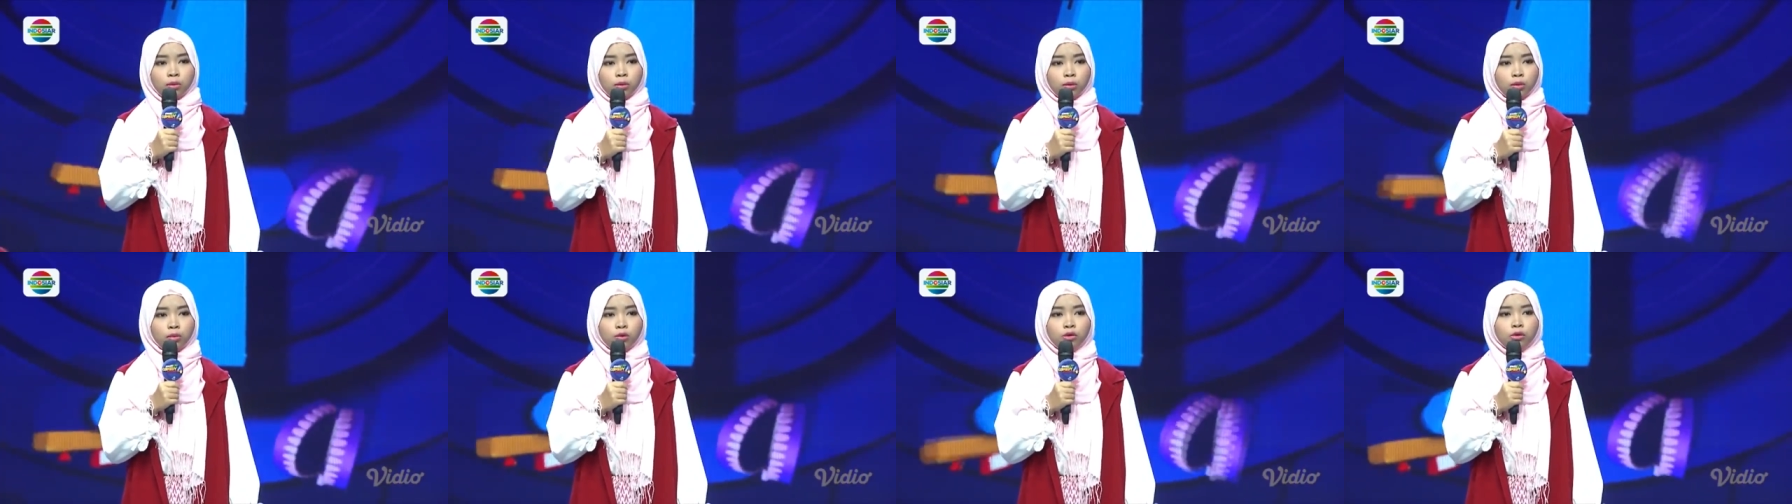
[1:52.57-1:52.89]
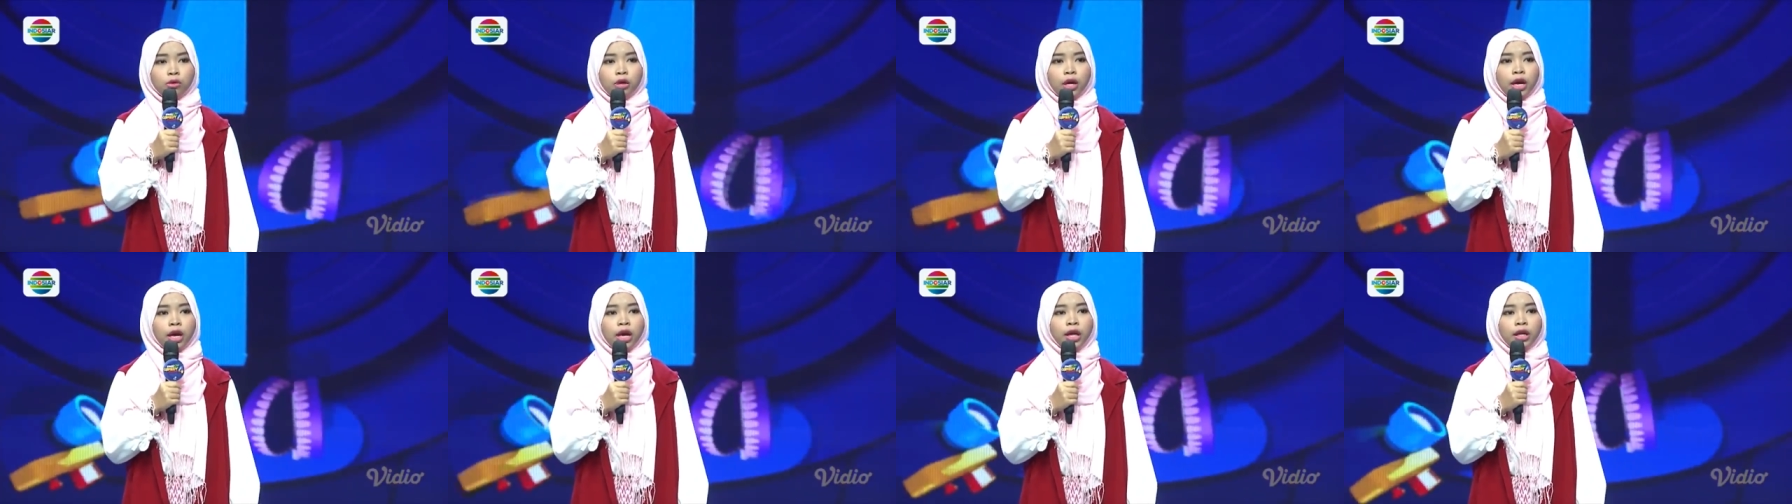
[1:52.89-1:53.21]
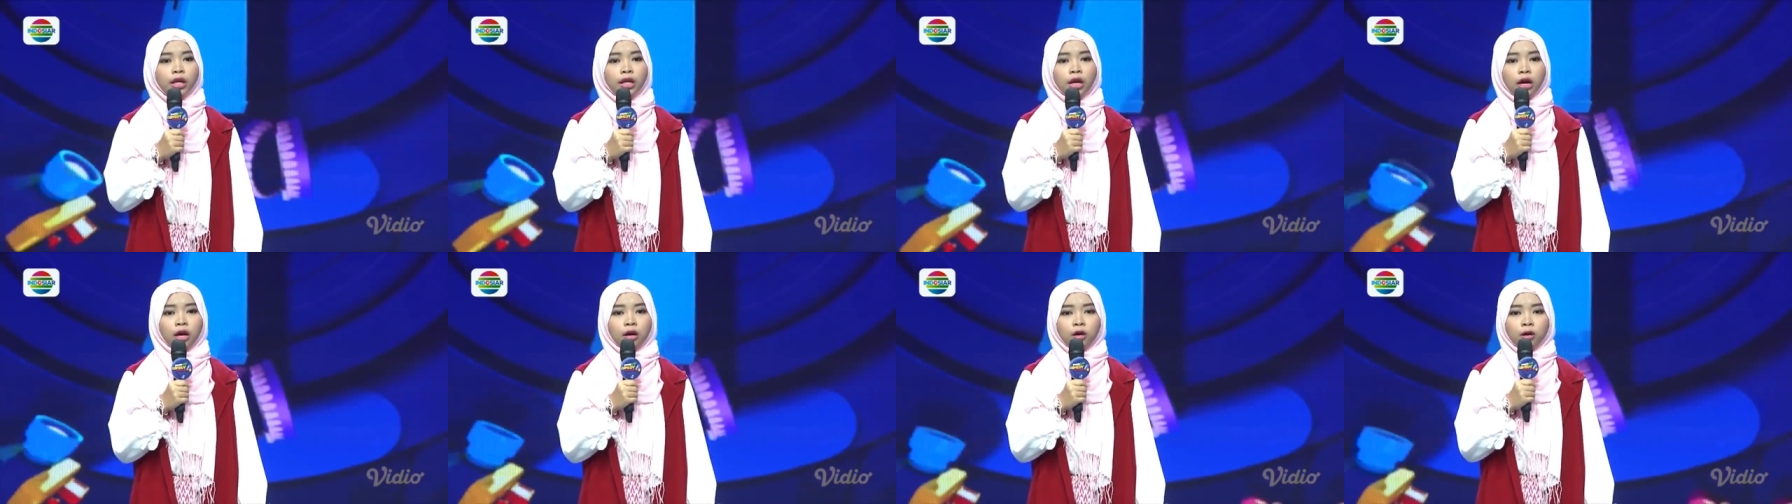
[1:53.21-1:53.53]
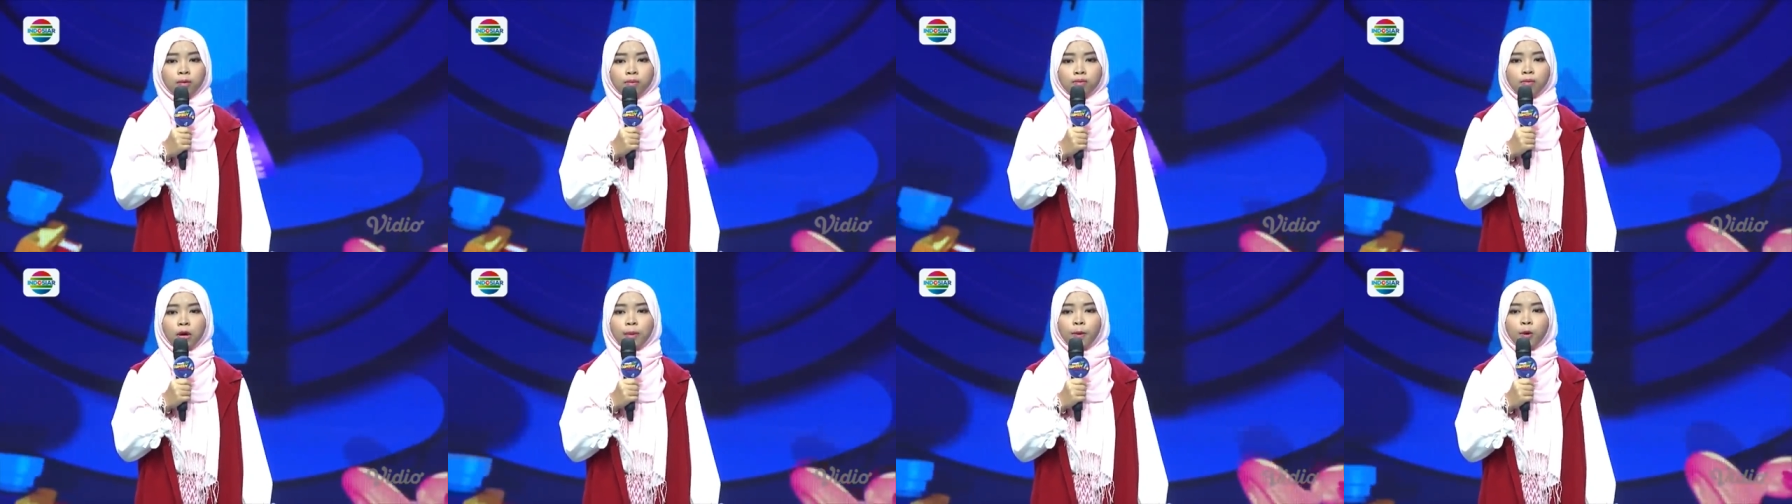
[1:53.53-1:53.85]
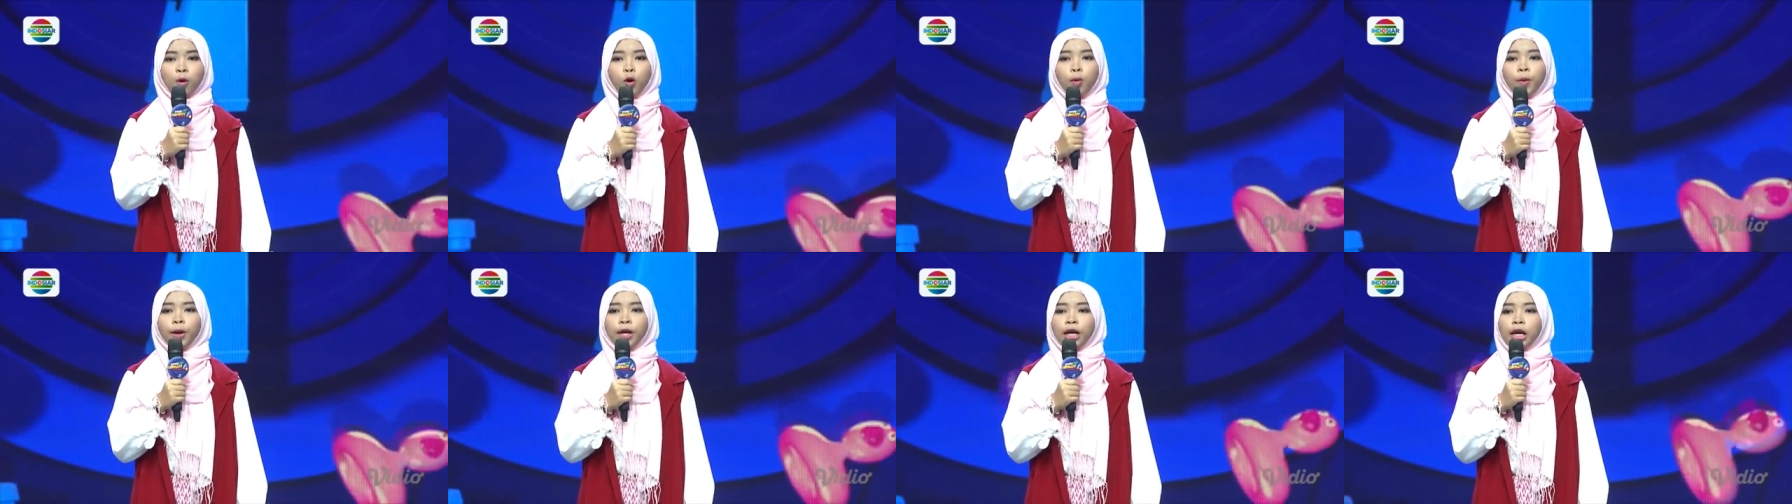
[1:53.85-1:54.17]
Buseng dah, bapak
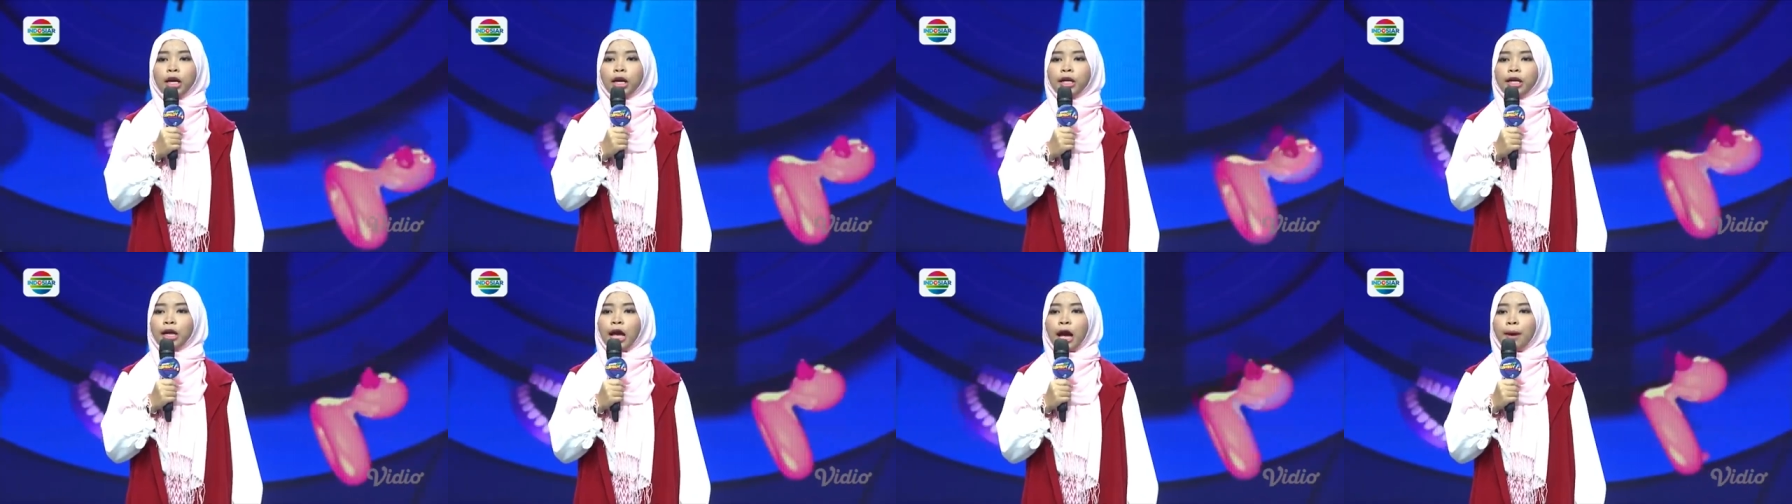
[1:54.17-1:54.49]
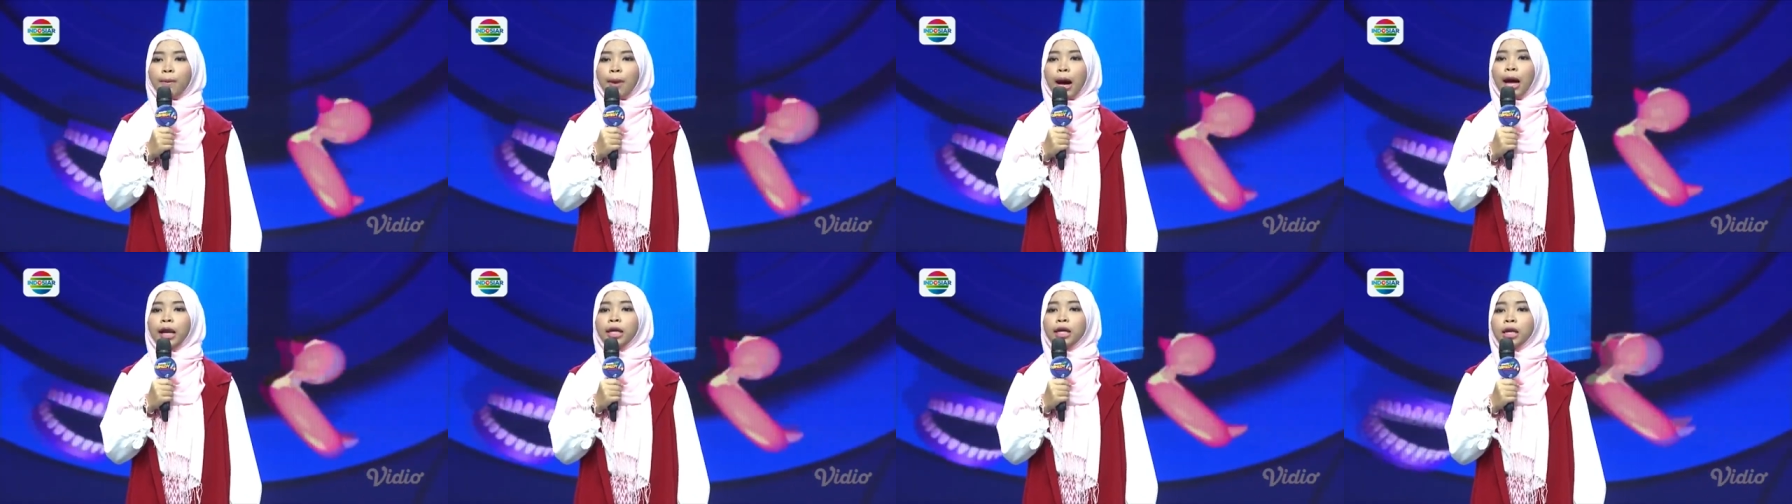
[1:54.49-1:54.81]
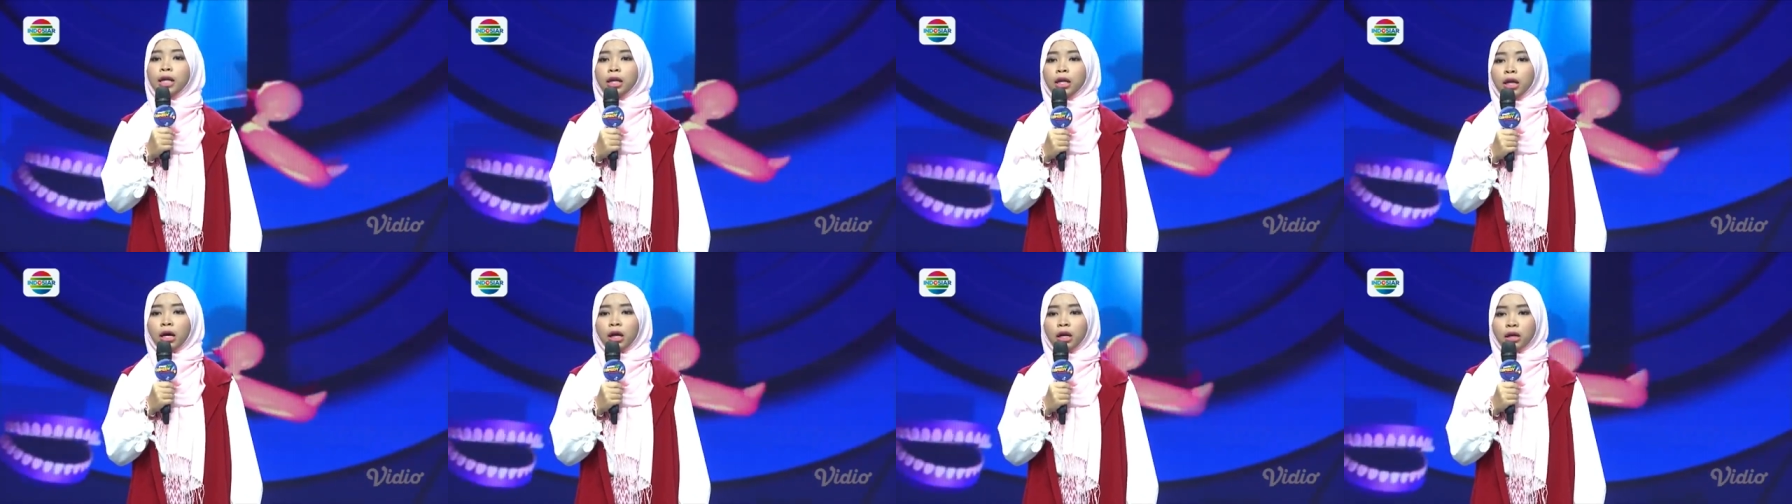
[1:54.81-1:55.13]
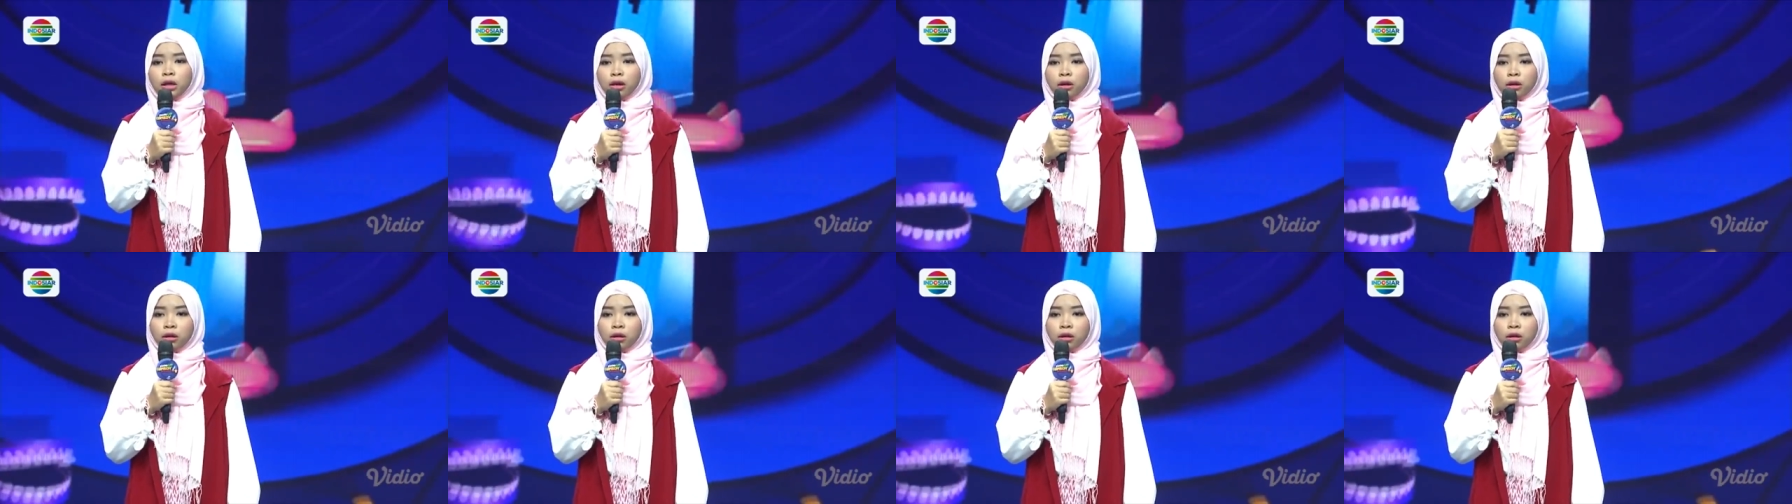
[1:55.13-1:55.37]
gue pengen anaknya Amanda kali.